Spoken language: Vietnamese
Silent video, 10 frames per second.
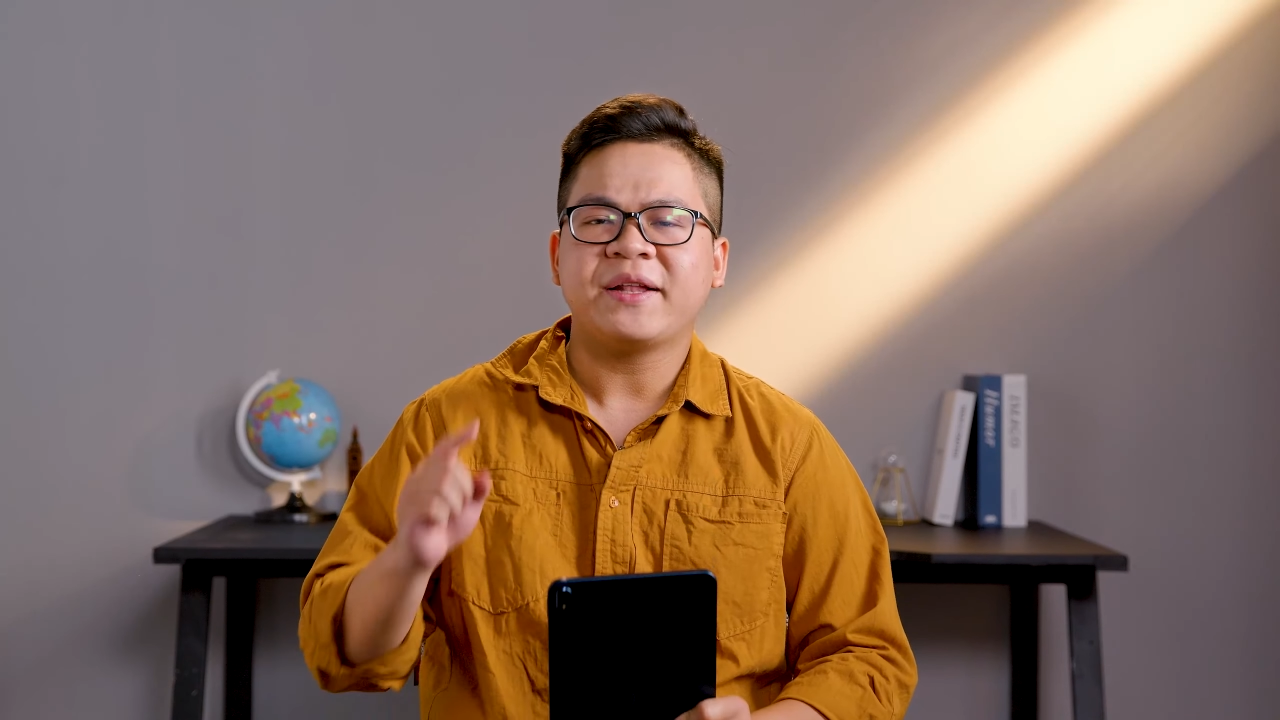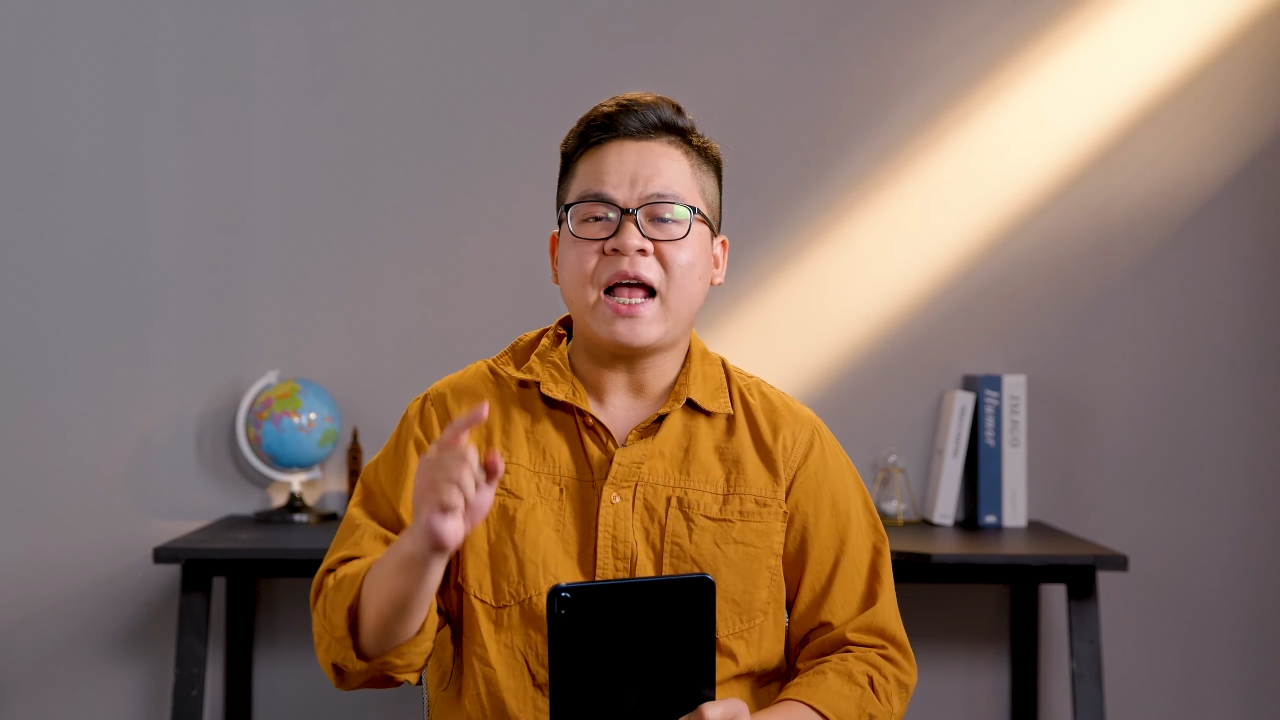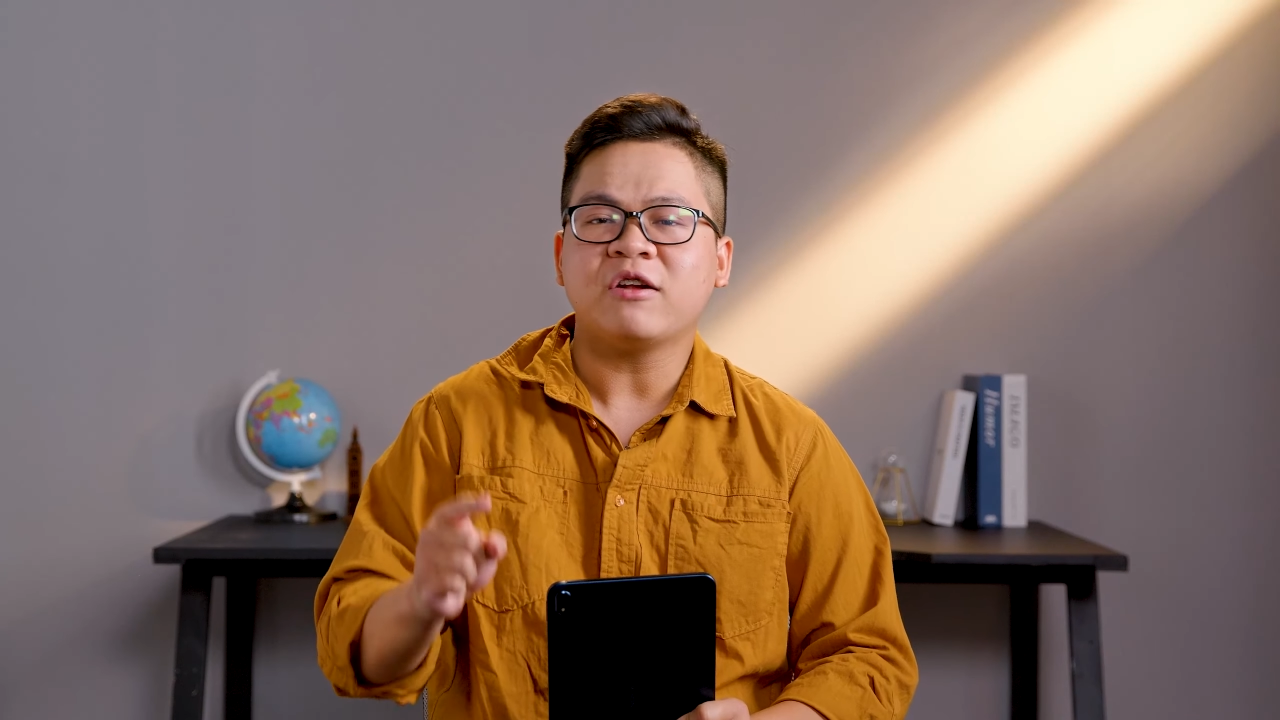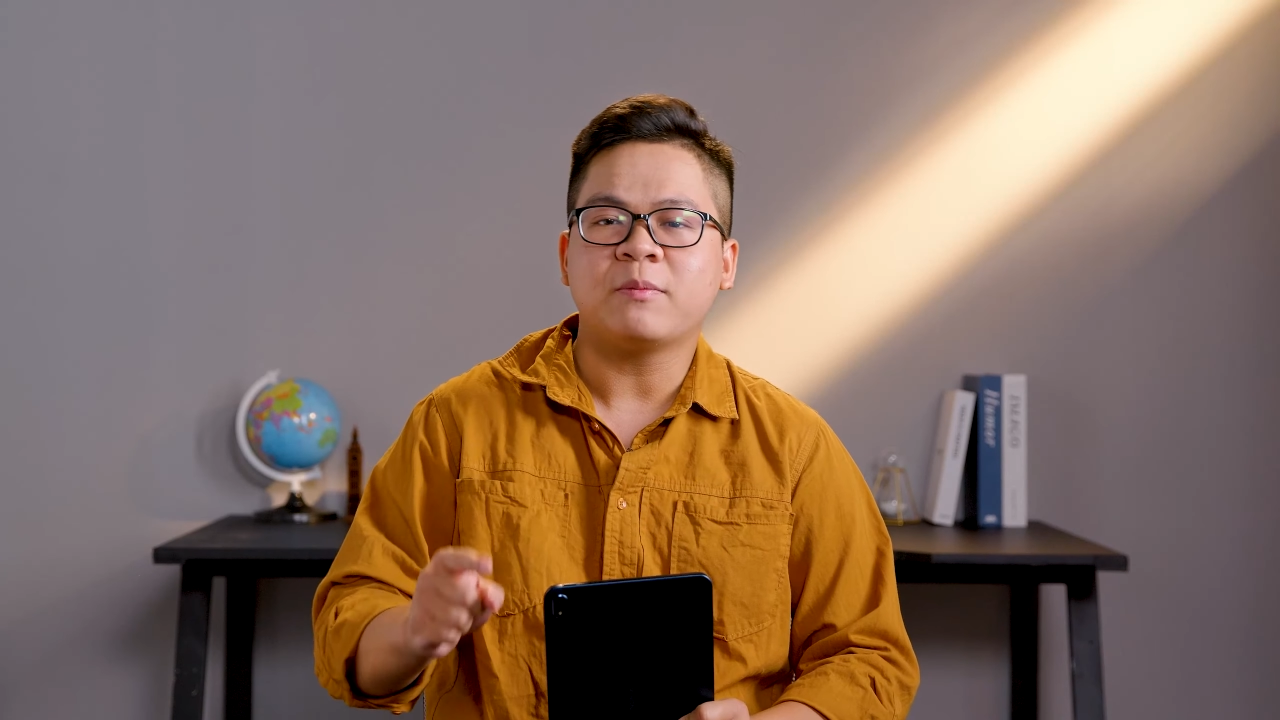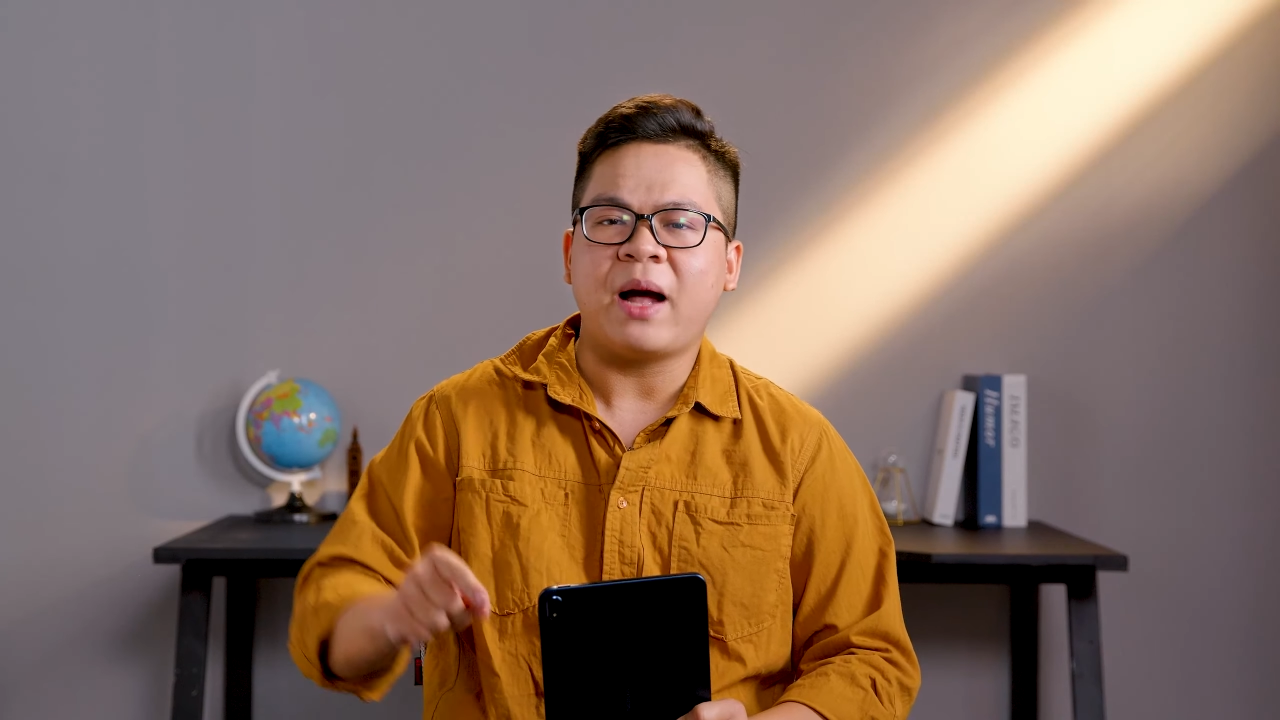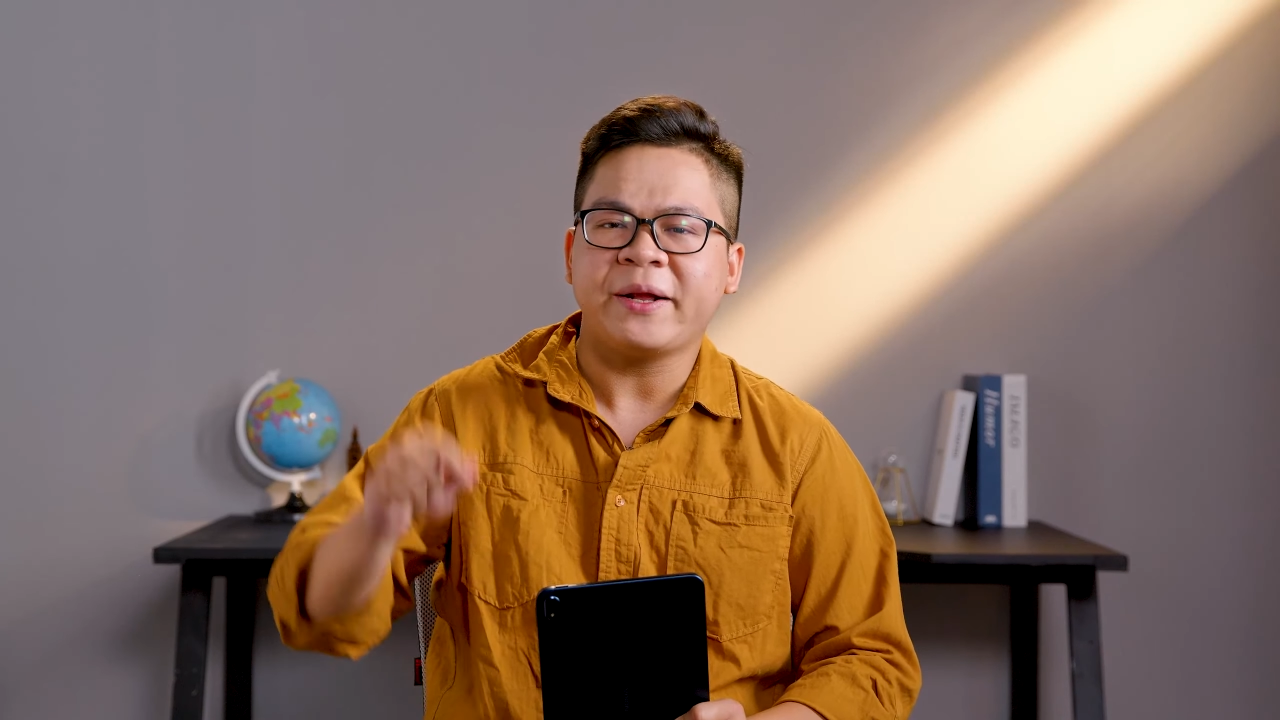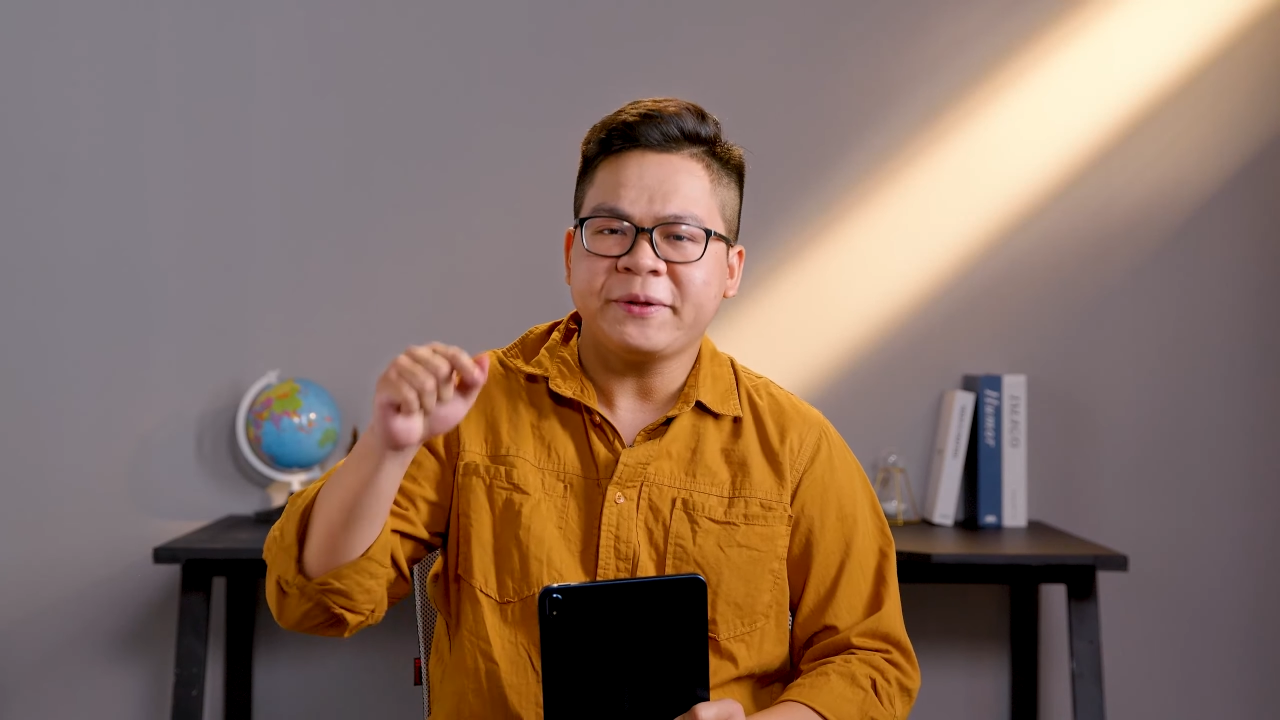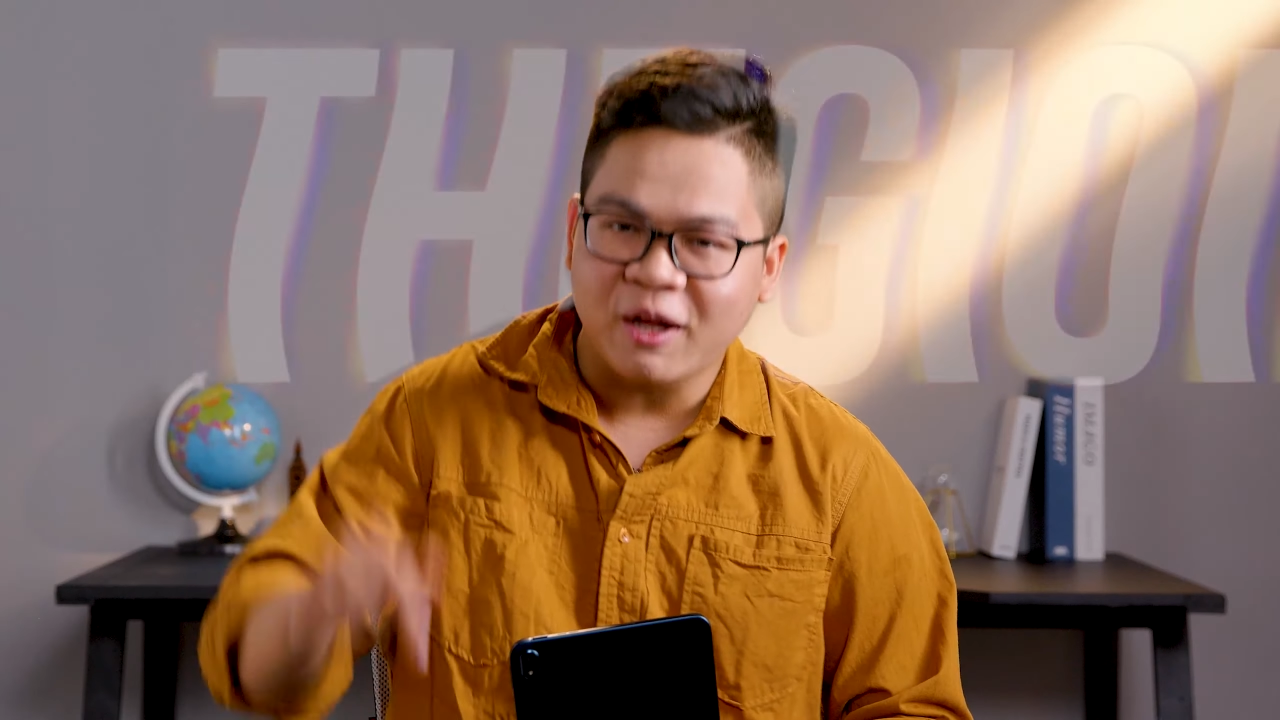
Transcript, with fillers: đang được bán